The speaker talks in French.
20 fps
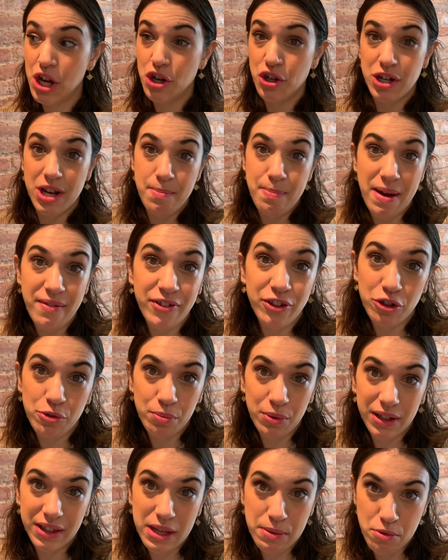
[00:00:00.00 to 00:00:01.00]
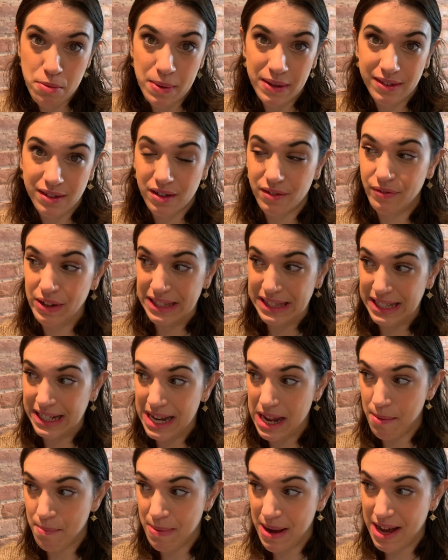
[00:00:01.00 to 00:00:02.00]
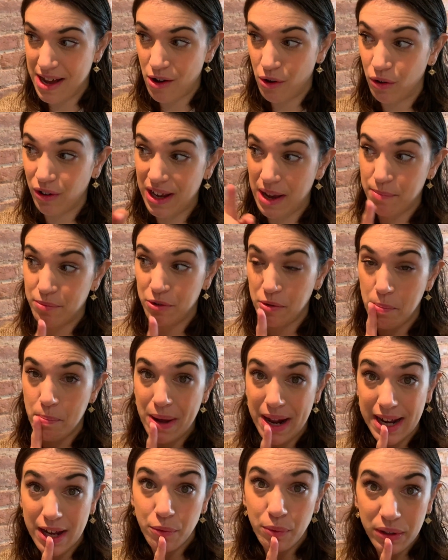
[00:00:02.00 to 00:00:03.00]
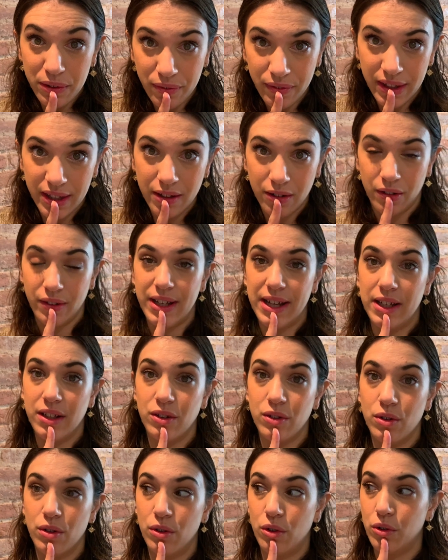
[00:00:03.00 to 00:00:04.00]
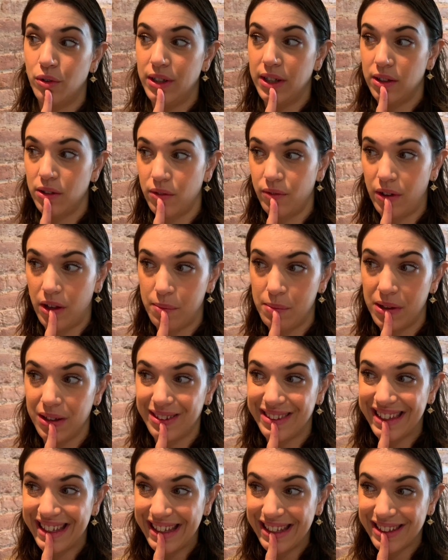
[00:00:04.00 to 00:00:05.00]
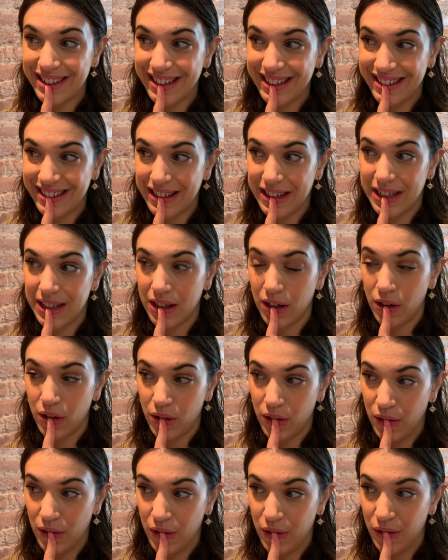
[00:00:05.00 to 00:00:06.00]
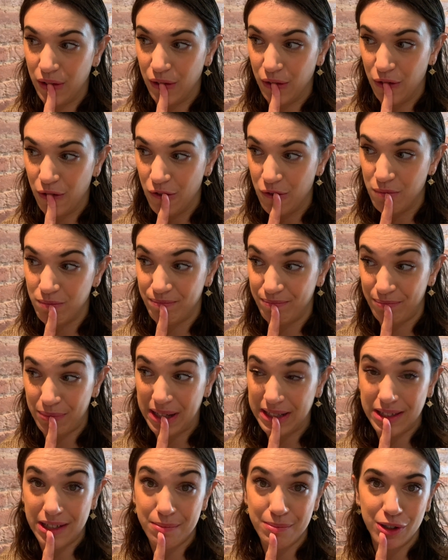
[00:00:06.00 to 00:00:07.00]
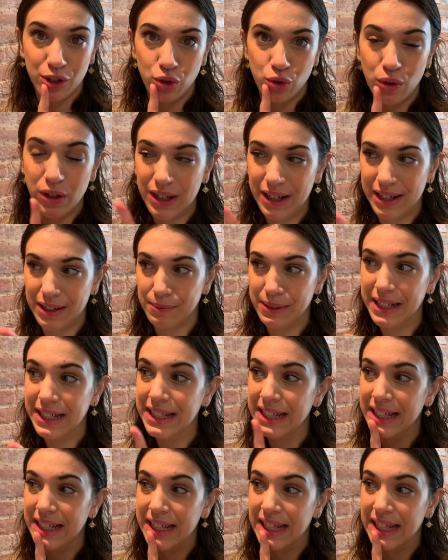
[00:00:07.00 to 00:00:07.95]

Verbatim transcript: Je ne l'ai pas fait depuis le début parce qu'en fait là-bas on capte pas la Wi-Fi. on a une connexion vraiment très très très euh, pratiquement nulle là-bas.